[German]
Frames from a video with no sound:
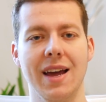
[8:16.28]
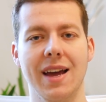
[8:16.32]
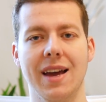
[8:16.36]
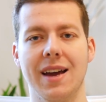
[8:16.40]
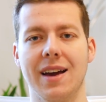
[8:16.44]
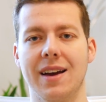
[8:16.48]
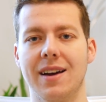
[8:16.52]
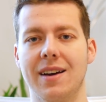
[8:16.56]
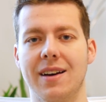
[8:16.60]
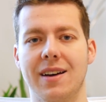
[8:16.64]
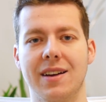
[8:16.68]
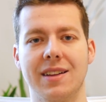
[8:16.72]

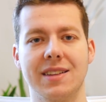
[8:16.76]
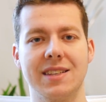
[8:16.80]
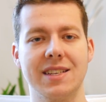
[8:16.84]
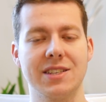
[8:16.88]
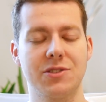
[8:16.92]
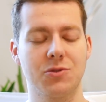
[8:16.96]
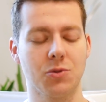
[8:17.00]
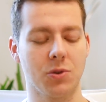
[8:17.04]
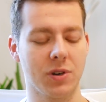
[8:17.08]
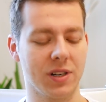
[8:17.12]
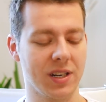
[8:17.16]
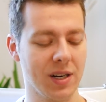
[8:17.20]
äh, die
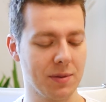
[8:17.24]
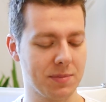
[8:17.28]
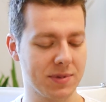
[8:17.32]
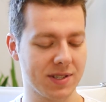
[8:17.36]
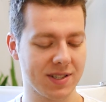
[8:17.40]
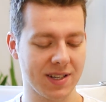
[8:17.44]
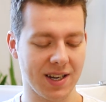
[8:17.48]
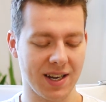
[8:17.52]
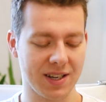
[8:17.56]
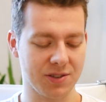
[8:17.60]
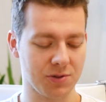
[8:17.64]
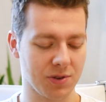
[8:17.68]
es so
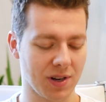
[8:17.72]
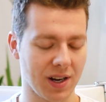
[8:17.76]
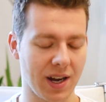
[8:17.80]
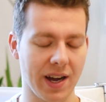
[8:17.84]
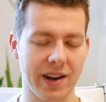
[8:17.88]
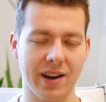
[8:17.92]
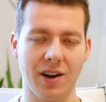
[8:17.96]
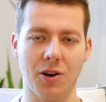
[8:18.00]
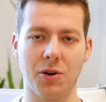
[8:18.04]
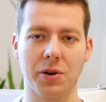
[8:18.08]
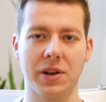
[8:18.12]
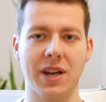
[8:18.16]
gibt. Also
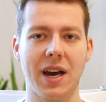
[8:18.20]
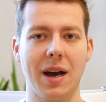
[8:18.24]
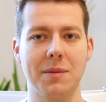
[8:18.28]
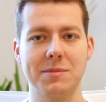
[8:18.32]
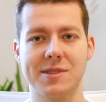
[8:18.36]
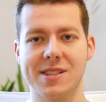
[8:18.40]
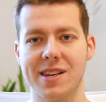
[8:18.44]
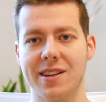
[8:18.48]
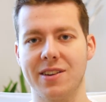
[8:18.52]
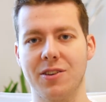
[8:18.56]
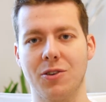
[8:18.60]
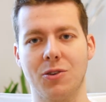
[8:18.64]
gerade auch
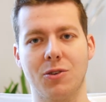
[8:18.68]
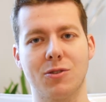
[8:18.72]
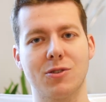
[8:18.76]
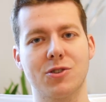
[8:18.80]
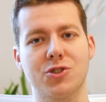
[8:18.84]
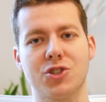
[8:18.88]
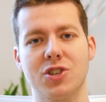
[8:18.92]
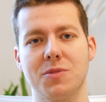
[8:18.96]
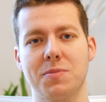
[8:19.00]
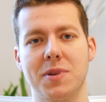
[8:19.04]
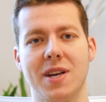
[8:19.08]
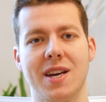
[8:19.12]
Namensänderungen
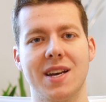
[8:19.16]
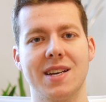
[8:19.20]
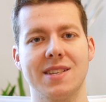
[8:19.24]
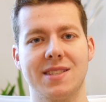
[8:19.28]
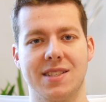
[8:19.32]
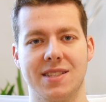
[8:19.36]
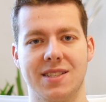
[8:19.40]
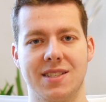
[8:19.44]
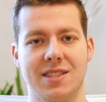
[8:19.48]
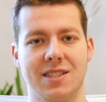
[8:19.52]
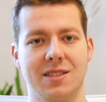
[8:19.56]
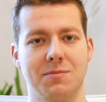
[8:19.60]
und
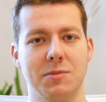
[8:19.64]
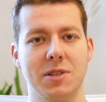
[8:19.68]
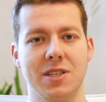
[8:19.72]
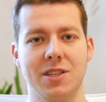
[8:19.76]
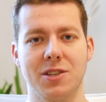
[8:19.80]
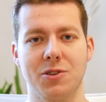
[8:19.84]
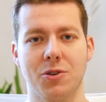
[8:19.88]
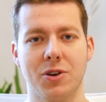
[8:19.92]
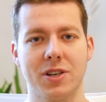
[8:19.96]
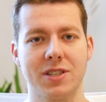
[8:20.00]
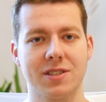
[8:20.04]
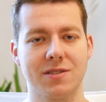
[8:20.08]
GPS, das sind mit
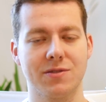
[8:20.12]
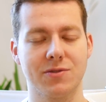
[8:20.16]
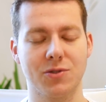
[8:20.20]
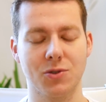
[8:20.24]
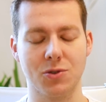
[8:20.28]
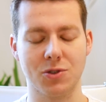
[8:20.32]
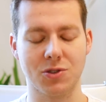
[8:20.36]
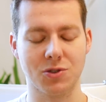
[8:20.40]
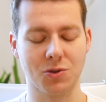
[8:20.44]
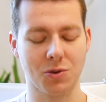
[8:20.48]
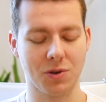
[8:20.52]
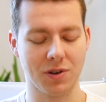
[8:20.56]
die neuesten
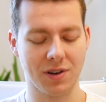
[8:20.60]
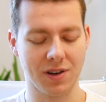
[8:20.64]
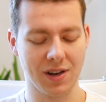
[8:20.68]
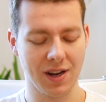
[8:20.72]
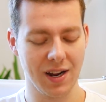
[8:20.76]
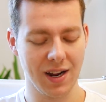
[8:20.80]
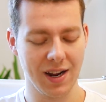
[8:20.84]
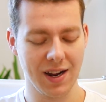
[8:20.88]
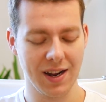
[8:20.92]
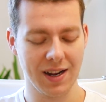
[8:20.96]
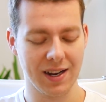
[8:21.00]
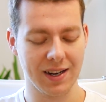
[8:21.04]
Funktionen.
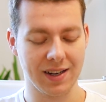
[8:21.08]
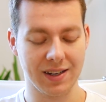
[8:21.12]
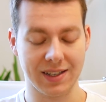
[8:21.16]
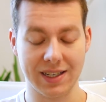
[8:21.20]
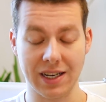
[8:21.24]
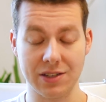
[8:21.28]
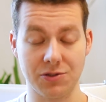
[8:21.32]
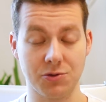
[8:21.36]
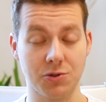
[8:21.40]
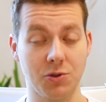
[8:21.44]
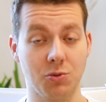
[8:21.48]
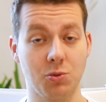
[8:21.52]

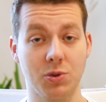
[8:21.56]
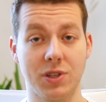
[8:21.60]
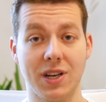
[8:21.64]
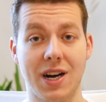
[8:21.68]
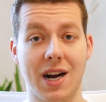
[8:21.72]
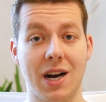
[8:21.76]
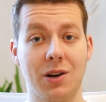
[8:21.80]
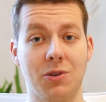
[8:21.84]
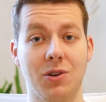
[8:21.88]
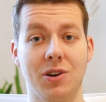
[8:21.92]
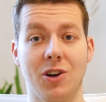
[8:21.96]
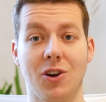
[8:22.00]
Dazu eine gute
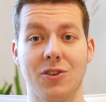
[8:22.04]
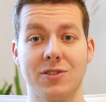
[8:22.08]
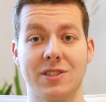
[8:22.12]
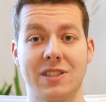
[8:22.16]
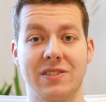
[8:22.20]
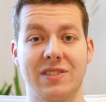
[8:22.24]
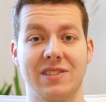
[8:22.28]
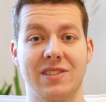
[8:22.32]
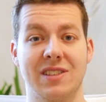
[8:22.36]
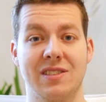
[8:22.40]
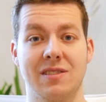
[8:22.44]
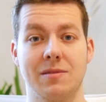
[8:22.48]

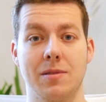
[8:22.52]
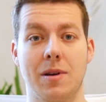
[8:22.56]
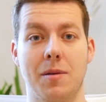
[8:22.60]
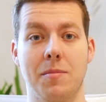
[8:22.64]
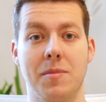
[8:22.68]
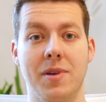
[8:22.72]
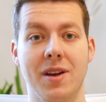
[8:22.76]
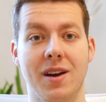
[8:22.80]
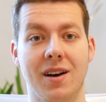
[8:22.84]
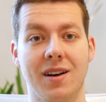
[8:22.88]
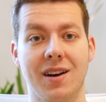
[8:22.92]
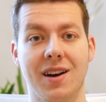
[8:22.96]
Akkulaufzeit, etwas immer
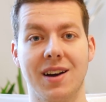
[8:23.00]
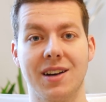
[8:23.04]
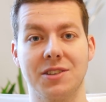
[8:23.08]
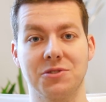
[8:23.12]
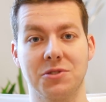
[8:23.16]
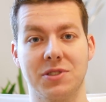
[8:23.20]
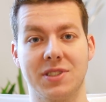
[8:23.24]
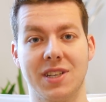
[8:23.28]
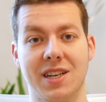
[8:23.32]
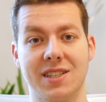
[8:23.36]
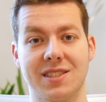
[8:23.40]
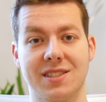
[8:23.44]
mehr.
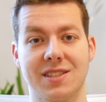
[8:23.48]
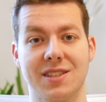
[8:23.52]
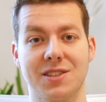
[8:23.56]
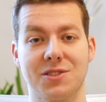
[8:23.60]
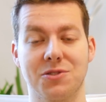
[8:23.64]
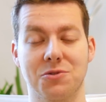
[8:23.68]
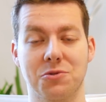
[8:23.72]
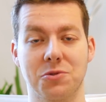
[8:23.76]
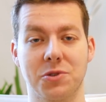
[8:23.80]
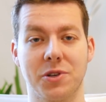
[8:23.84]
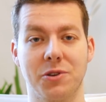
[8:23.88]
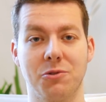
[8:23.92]
Also das
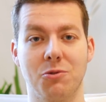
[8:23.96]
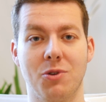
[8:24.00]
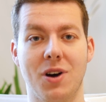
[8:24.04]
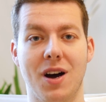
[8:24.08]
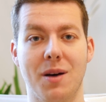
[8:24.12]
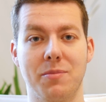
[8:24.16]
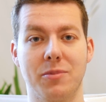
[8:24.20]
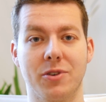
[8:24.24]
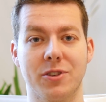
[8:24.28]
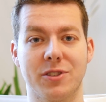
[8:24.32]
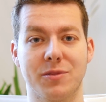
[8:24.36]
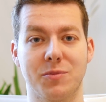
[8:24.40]
zu den
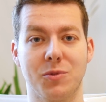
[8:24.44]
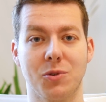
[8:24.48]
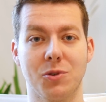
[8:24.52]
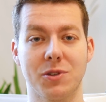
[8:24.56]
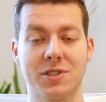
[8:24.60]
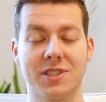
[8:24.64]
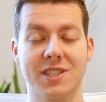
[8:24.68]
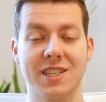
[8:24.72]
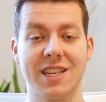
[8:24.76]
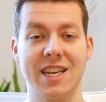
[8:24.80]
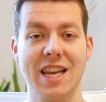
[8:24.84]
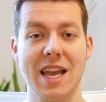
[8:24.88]
Noirpod
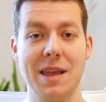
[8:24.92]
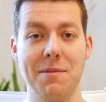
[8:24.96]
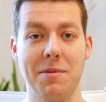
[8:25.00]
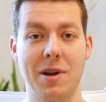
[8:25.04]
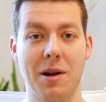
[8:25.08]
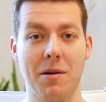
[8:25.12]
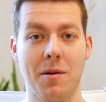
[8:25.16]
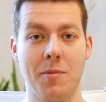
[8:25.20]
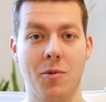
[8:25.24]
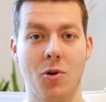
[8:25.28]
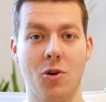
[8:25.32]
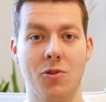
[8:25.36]
Plus. Ich
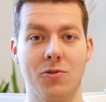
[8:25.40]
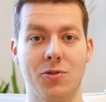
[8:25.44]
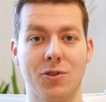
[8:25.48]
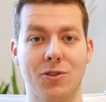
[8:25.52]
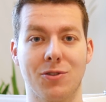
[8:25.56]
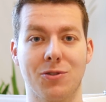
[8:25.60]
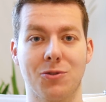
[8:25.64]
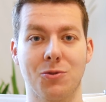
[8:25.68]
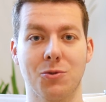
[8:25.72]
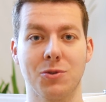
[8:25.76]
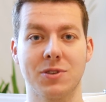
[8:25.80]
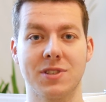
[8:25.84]
bedanke mich bei euch
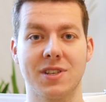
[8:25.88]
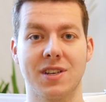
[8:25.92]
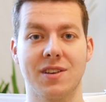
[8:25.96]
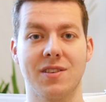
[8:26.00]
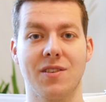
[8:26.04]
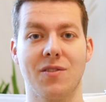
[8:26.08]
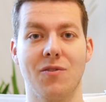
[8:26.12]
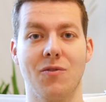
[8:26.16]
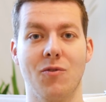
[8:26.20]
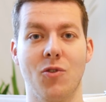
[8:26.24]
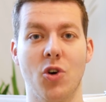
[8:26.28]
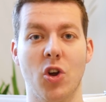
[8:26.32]
fürs Zusehen.
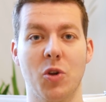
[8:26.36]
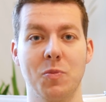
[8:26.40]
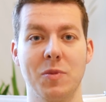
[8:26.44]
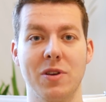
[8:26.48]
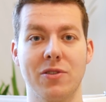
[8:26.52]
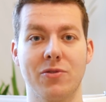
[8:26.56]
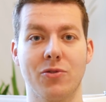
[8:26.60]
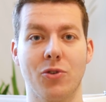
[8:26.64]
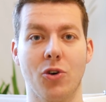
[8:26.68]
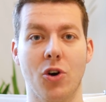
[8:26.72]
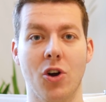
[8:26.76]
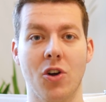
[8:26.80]
Würde
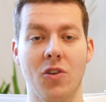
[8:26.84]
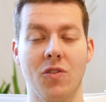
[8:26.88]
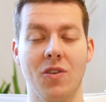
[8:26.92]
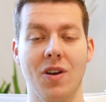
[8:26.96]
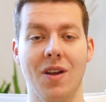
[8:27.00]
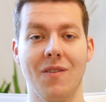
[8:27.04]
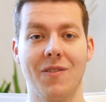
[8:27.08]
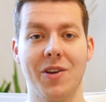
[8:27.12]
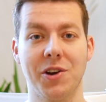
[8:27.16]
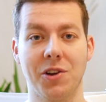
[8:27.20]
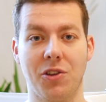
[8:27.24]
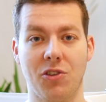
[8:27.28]
mich freuen,
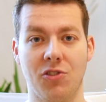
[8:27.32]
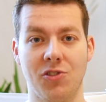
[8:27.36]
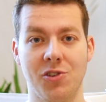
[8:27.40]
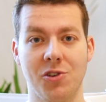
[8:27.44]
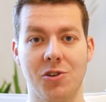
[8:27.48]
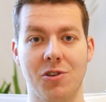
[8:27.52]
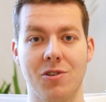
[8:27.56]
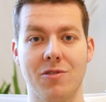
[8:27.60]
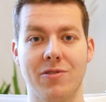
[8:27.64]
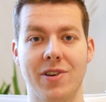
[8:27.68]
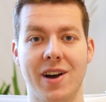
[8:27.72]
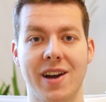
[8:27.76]
wenn euch das
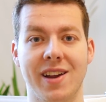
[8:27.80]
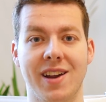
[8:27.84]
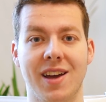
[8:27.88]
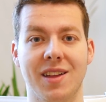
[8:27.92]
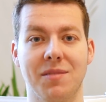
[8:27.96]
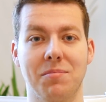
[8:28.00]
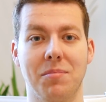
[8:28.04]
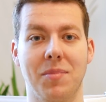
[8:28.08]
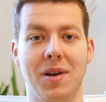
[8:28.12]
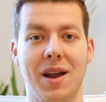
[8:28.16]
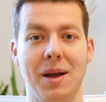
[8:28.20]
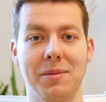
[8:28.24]
Video gefallen
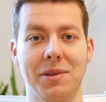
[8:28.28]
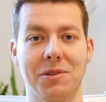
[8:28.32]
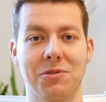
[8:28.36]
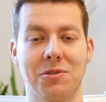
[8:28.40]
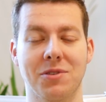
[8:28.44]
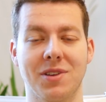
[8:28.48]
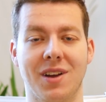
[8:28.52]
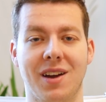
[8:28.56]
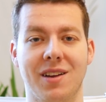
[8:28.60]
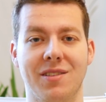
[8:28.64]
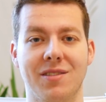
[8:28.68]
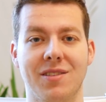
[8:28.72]
hat. Bleibt
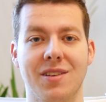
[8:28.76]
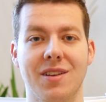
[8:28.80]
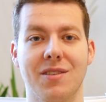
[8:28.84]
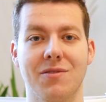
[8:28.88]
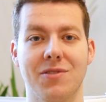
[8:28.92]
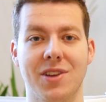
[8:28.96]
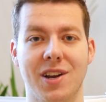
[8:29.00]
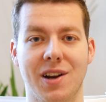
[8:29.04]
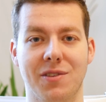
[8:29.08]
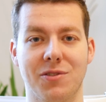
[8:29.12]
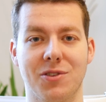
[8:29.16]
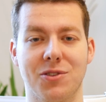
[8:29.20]
also dran.
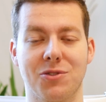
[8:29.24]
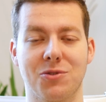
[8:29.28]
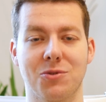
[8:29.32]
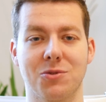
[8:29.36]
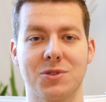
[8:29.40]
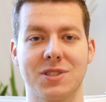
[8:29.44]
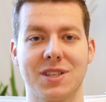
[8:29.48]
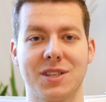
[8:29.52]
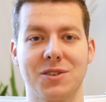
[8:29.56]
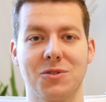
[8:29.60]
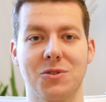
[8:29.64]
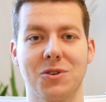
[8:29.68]
Vielen Dank fürs
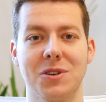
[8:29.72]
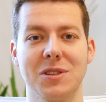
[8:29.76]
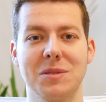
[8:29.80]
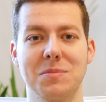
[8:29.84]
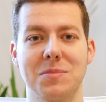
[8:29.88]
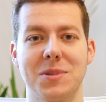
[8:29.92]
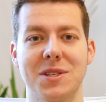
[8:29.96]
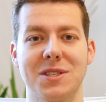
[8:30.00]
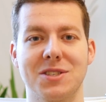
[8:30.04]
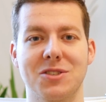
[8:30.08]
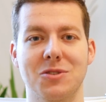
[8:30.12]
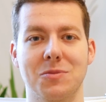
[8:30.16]
Zusehen
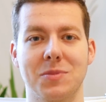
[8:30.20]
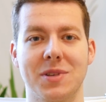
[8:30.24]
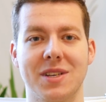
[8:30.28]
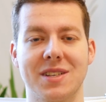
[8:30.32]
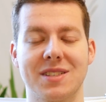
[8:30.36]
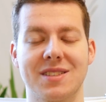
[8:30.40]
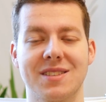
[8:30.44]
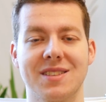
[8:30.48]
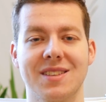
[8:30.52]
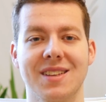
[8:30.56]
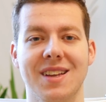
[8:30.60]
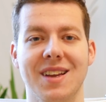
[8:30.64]
und bis zum
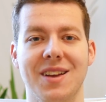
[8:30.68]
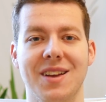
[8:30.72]
nächsten